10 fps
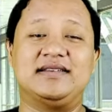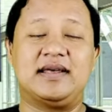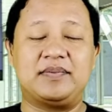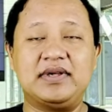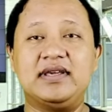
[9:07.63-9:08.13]

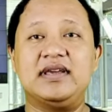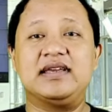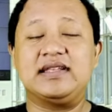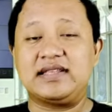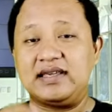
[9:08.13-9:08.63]
Tapi
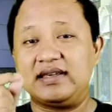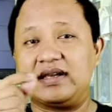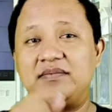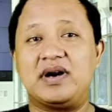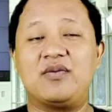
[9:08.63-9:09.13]
kita
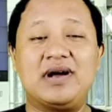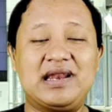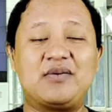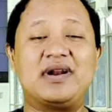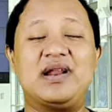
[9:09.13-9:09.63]
ingat bahwa
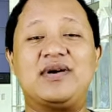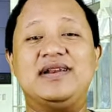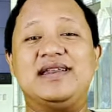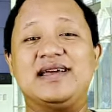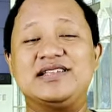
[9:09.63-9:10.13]
lawan-lawan
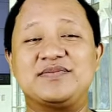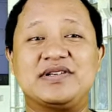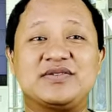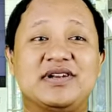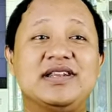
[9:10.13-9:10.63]
dari Anies
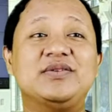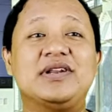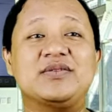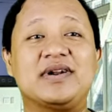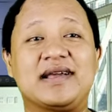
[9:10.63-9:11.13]
Baswedan itu
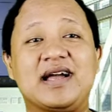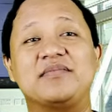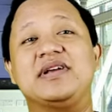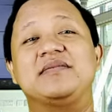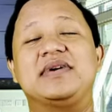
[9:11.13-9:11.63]
Ridwan
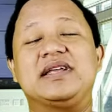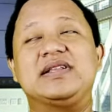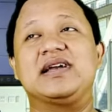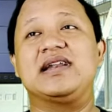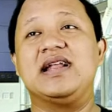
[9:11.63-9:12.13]
Kamil
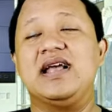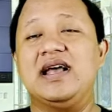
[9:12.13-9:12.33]
begitu kan.